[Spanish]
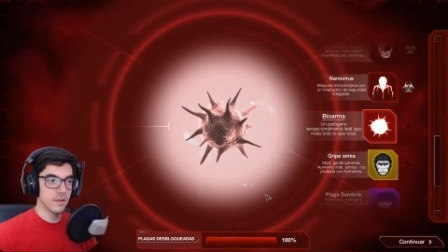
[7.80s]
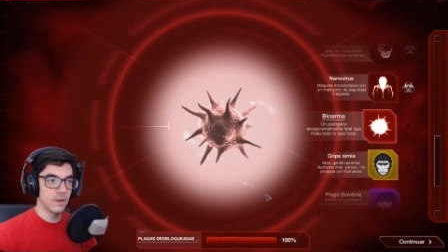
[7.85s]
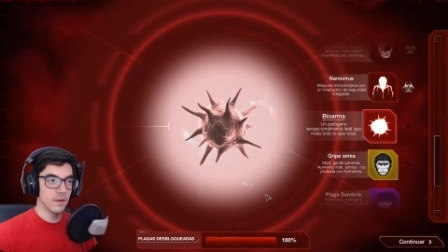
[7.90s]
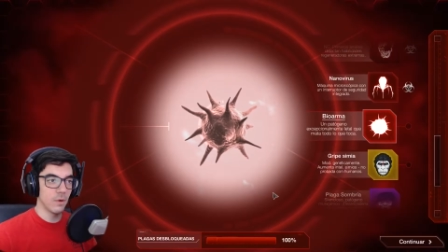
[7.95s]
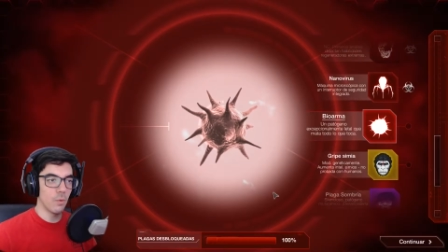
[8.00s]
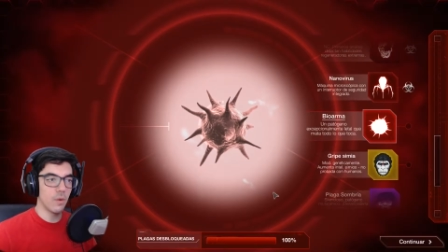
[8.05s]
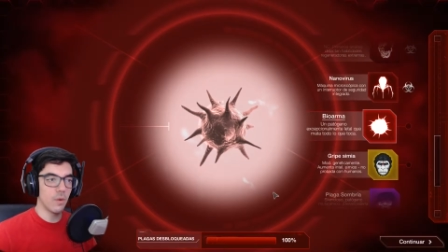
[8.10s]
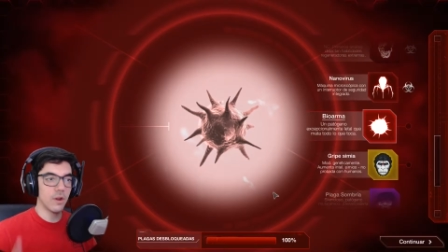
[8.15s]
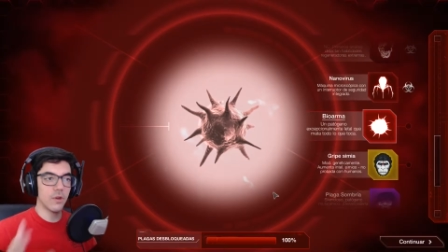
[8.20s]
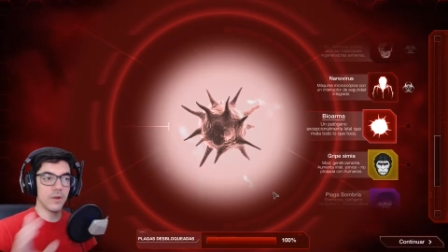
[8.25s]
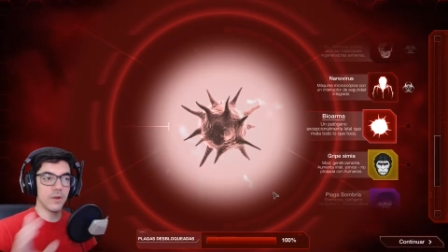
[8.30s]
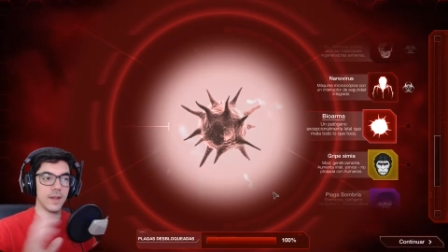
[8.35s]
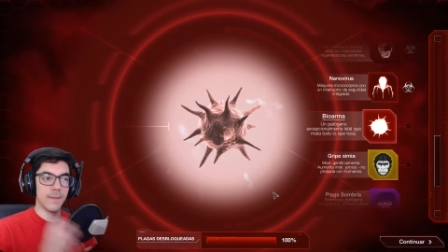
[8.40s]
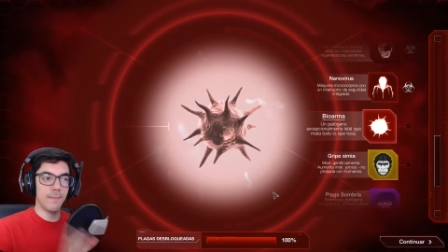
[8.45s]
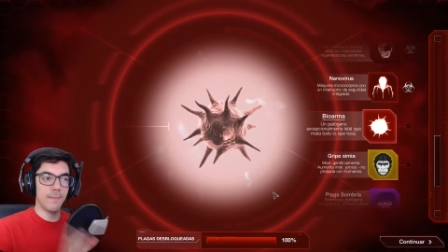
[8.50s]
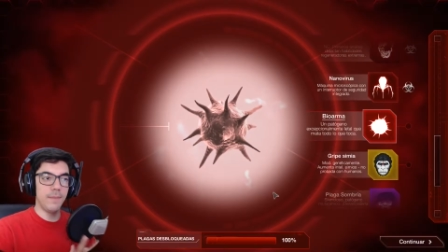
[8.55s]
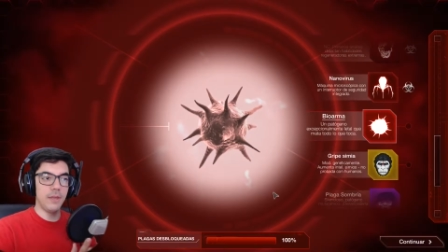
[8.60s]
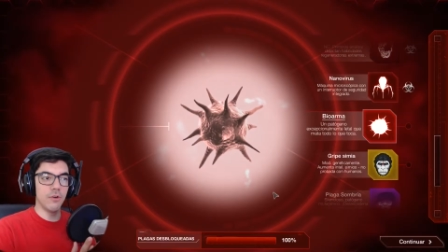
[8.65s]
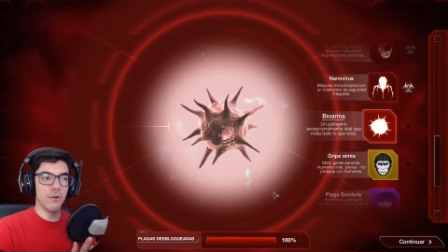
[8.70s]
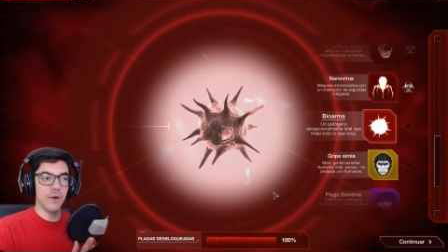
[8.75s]
jugar con la
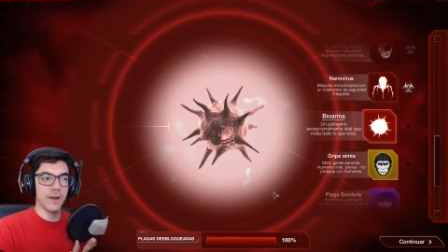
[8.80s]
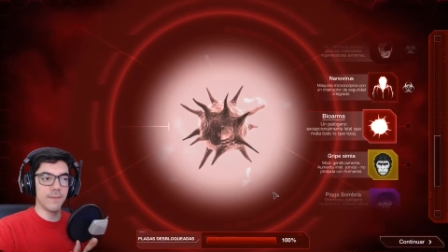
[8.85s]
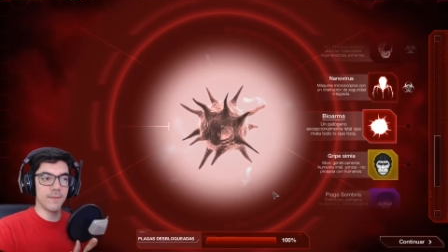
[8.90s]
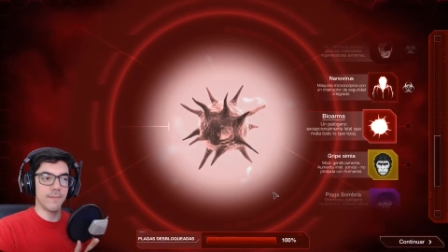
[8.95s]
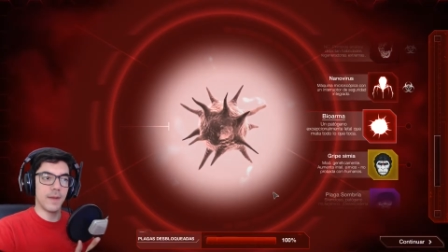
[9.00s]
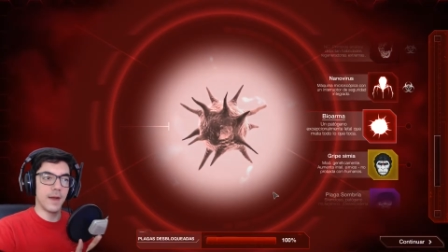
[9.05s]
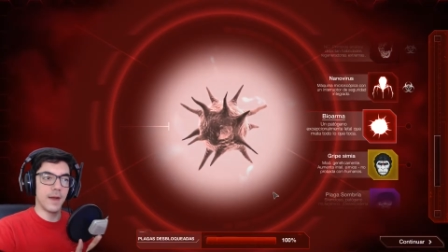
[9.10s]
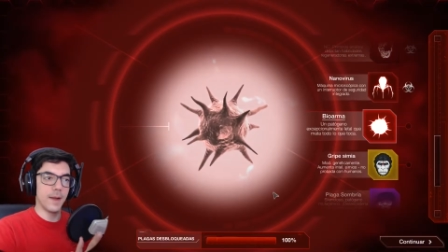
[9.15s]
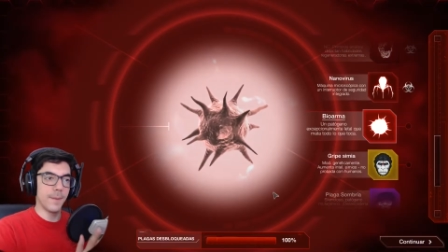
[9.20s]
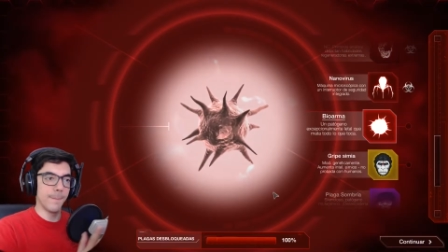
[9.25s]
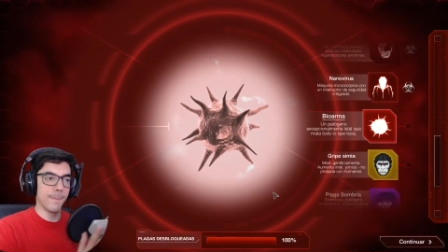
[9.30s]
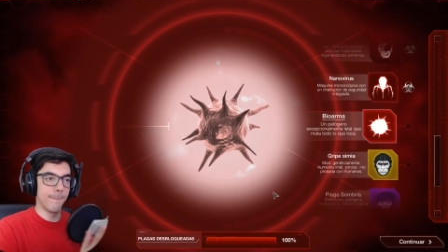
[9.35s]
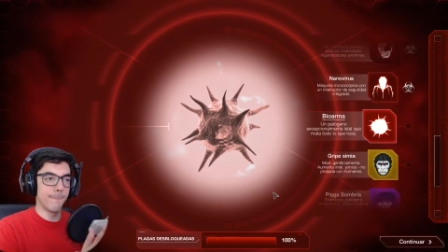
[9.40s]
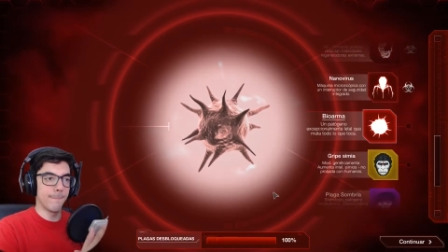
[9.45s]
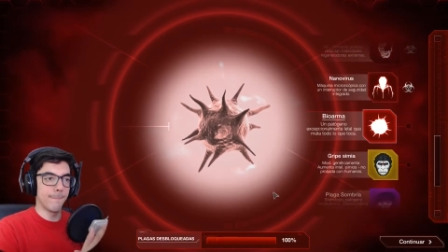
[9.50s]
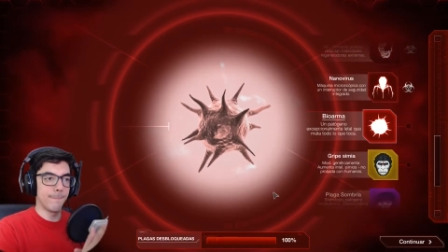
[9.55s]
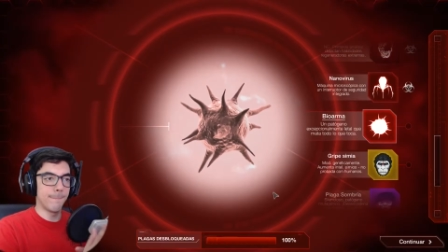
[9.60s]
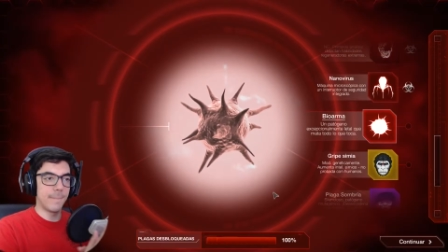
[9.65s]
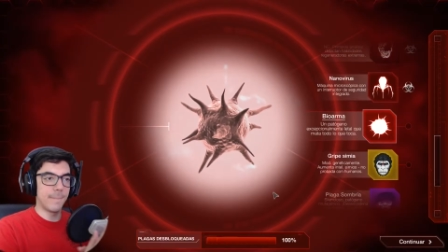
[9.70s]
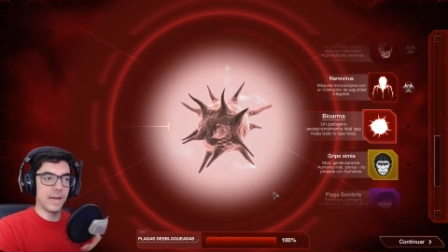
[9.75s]
bioarma,
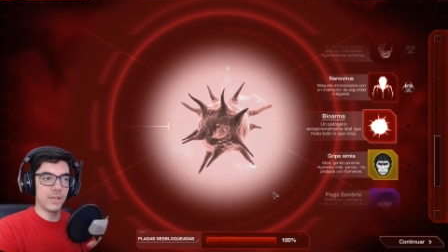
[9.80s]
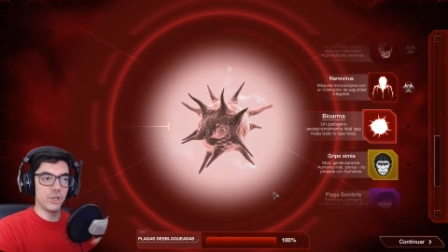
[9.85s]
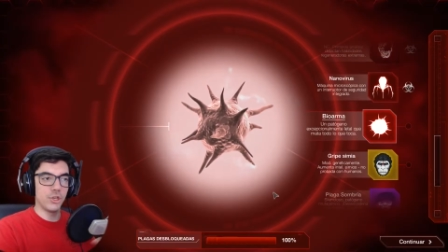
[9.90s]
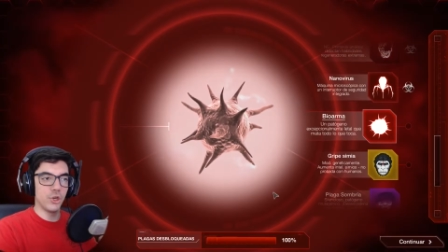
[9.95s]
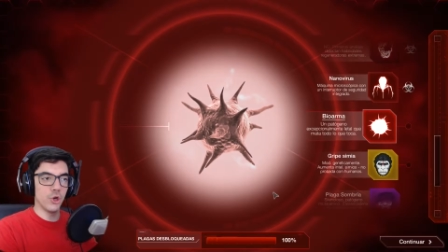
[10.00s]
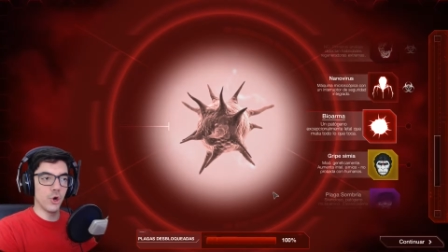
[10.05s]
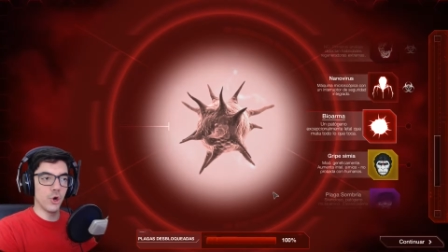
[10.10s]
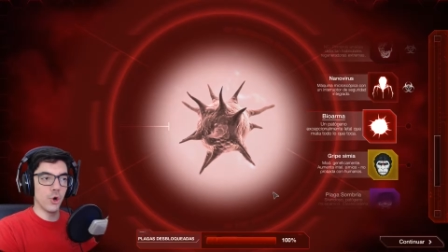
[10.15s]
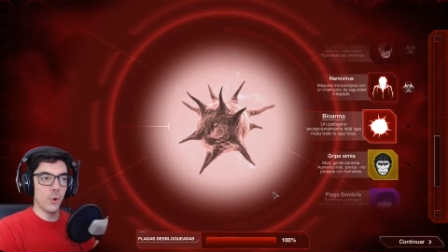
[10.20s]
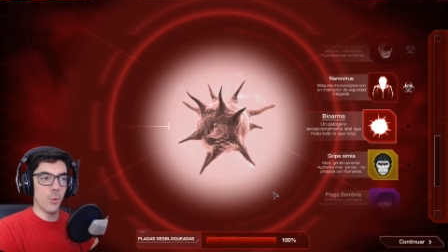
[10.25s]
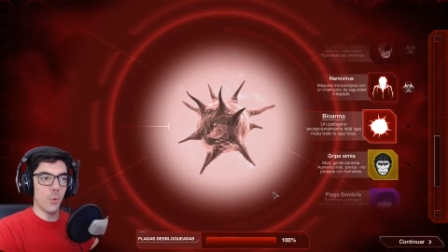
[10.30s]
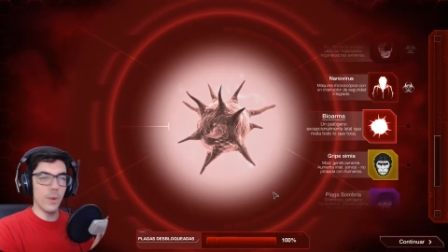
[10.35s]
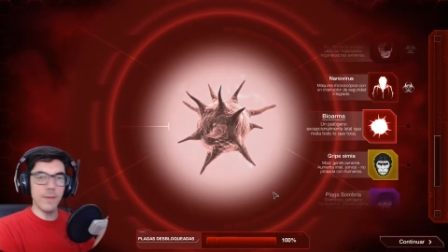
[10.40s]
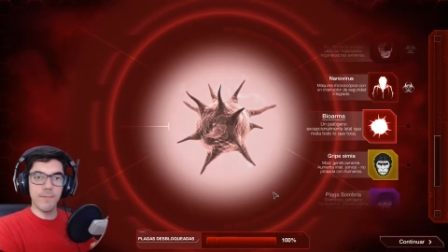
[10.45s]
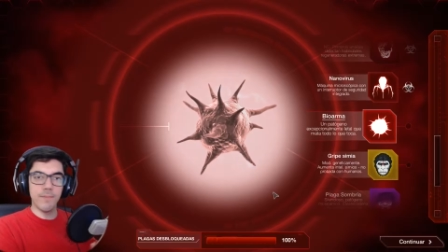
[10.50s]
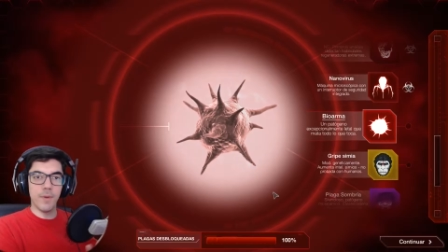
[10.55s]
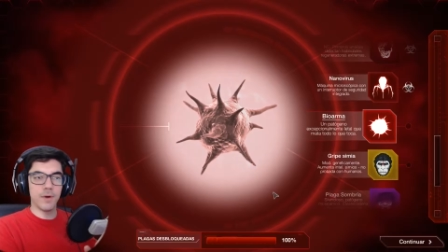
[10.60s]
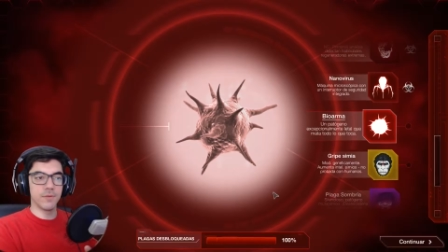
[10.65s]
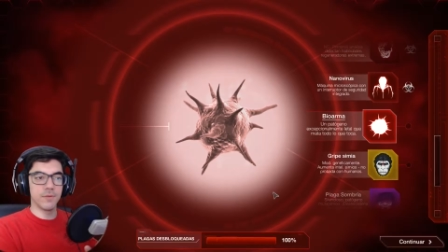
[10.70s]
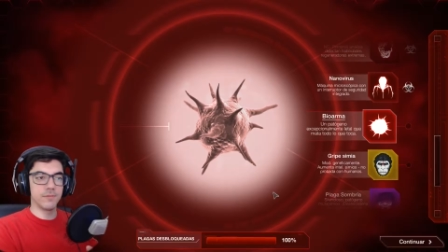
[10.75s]

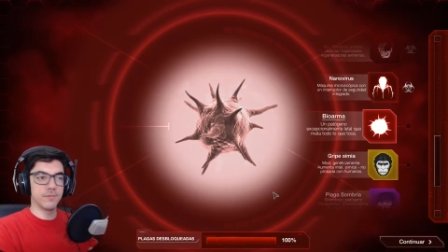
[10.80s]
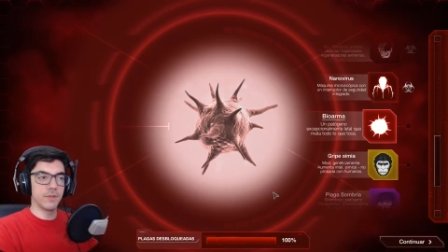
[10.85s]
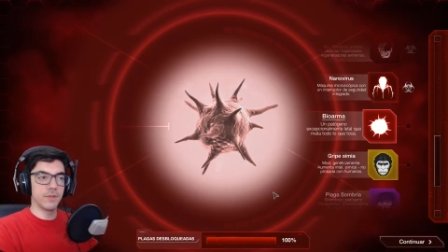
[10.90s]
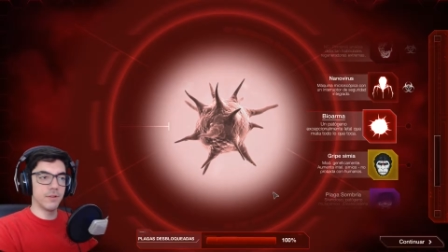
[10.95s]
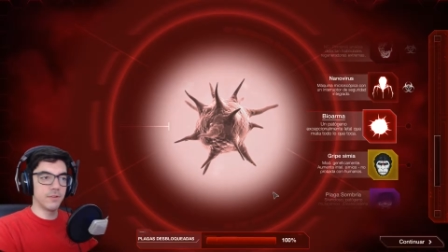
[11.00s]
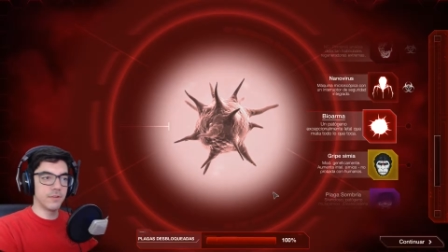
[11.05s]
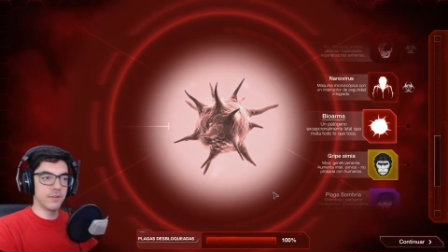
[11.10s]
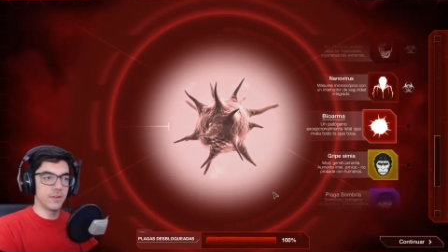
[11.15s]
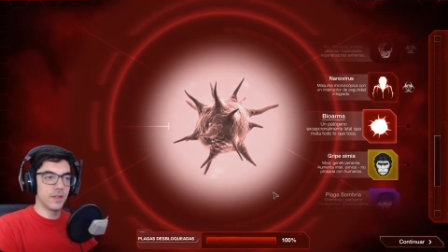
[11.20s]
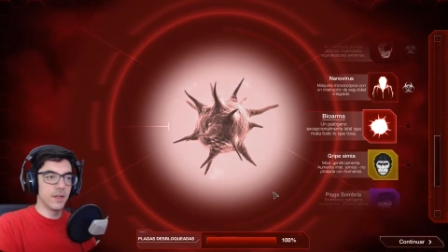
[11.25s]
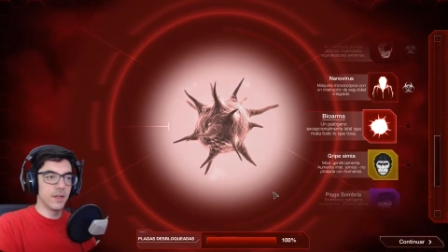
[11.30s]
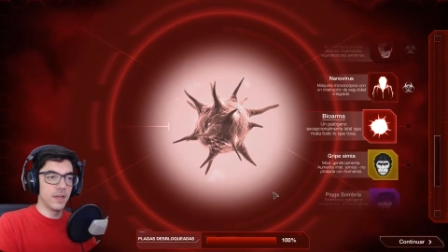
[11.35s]
Bioweapon, ¿no?